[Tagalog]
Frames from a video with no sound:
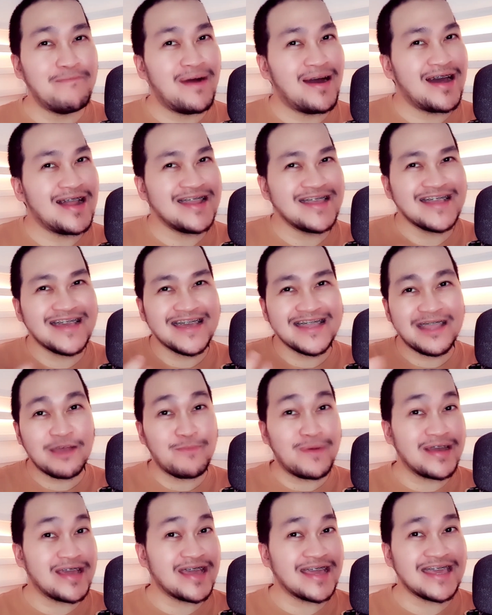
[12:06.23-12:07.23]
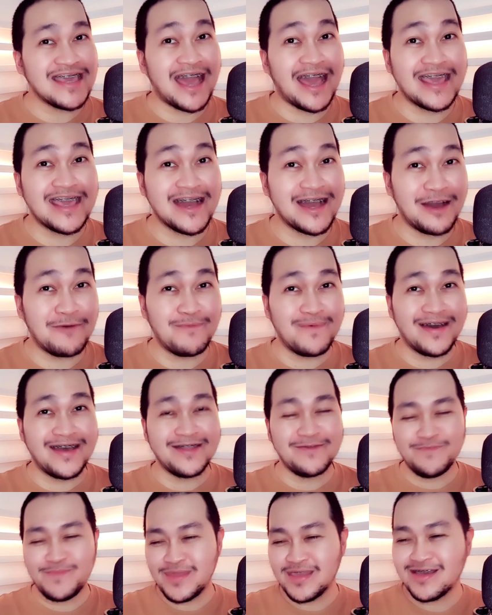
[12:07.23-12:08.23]
Mamahalin kita maging yaya ka
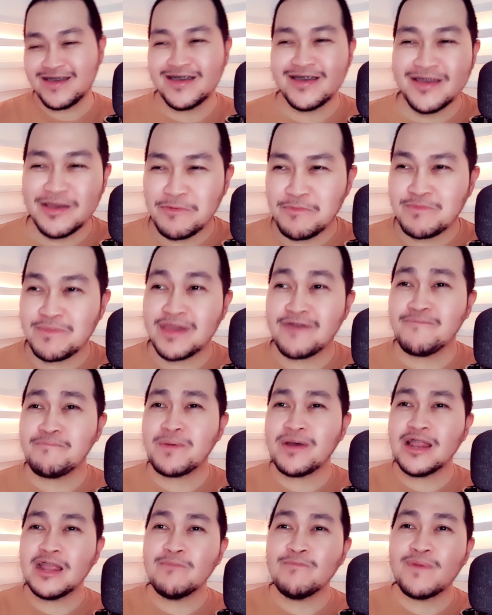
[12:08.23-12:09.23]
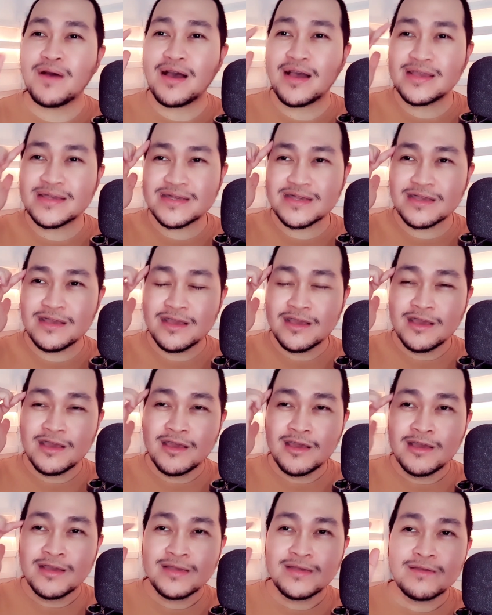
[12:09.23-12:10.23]
man. May palabas,
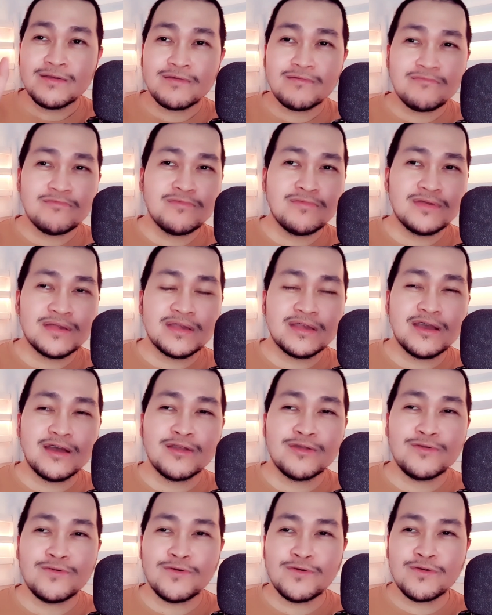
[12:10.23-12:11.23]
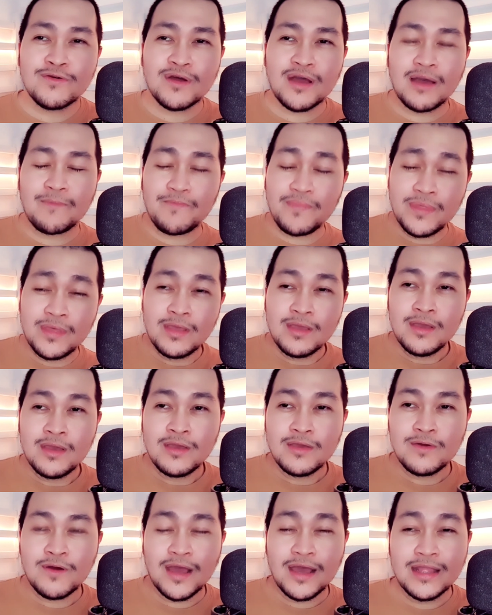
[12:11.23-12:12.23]
si ano, yung kap
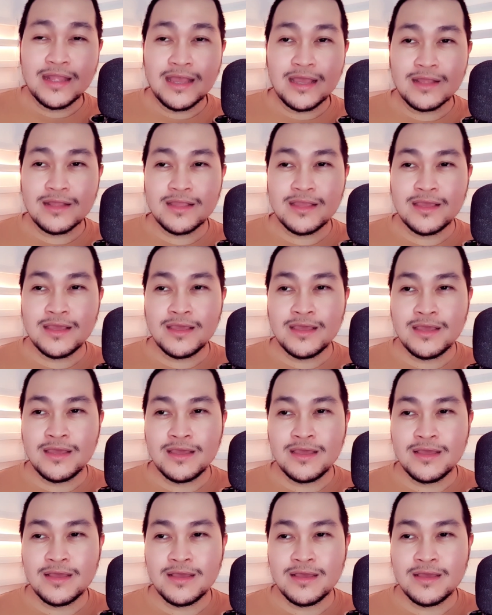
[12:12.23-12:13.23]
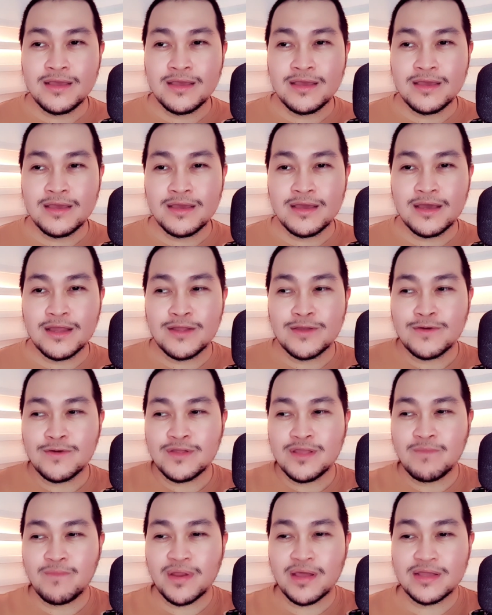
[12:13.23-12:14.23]
yung anak ni
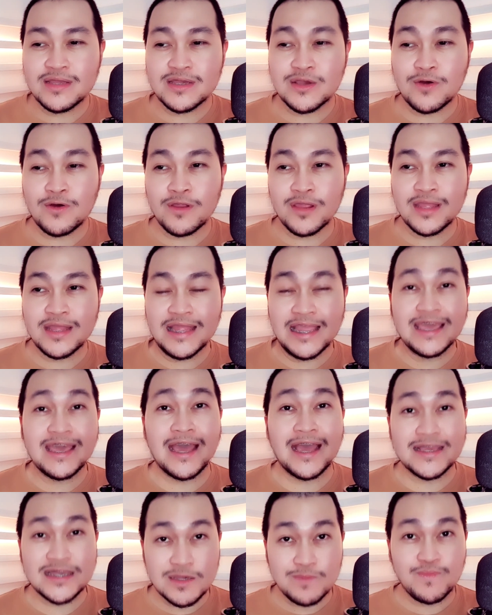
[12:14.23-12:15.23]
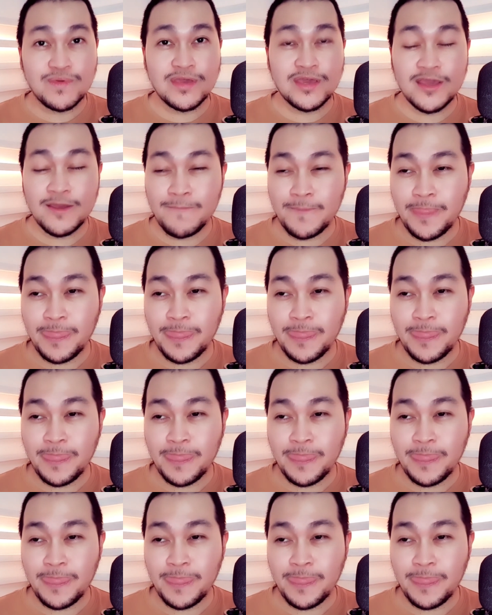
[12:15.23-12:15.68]
ano ni Brad Zoren Legaspi